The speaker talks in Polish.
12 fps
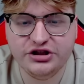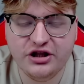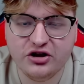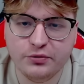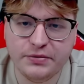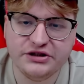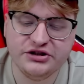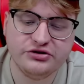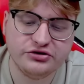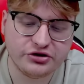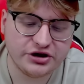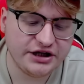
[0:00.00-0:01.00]
tylko będzie to
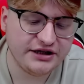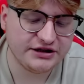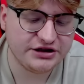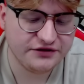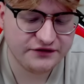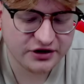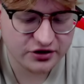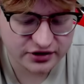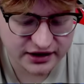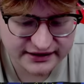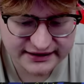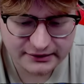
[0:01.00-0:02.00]
trochę inaczej wyglądać. Sam